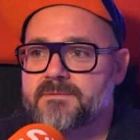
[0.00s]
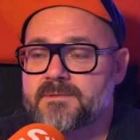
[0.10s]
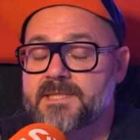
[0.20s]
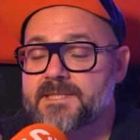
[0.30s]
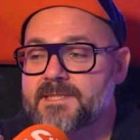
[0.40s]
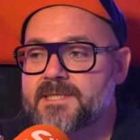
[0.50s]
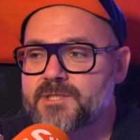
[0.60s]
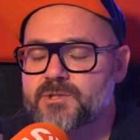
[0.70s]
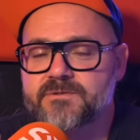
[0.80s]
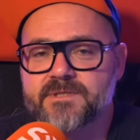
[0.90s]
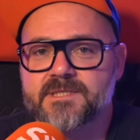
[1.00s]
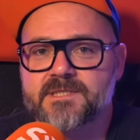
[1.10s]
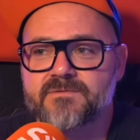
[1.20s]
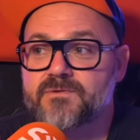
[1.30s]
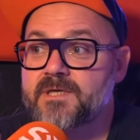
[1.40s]
Laisser les gens faire ce
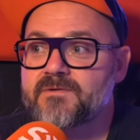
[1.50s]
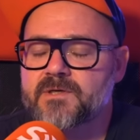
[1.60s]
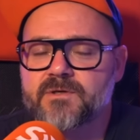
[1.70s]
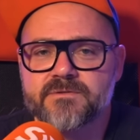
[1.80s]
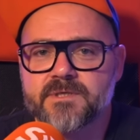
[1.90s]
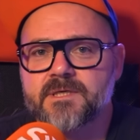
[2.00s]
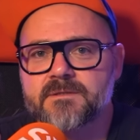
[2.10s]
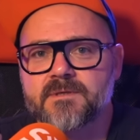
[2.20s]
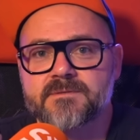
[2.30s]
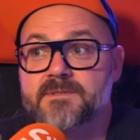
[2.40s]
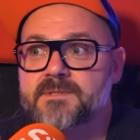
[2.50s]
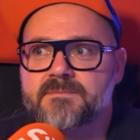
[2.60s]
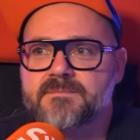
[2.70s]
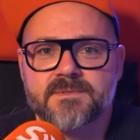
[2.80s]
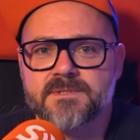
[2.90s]
qu'ils veulent avec leur fric, quoi. c'est
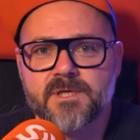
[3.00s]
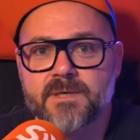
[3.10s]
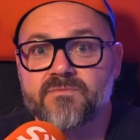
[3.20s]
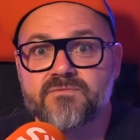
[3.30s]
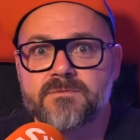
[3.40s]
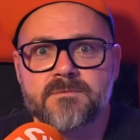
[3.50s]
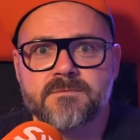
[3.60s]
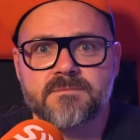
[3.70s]
quand même fou.